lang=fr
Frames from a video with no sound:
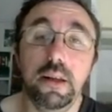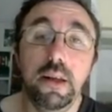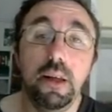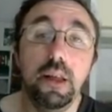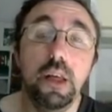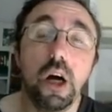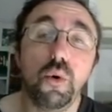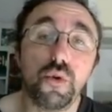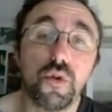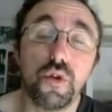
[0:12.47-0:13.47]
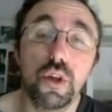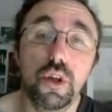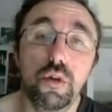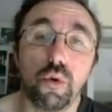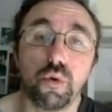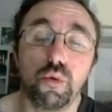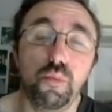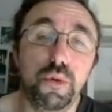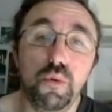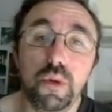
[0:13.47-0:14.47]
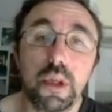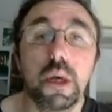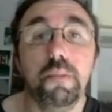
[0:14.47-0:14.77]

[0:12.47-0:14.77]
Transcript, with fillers: et il y a aussi d'autres tout petits outils,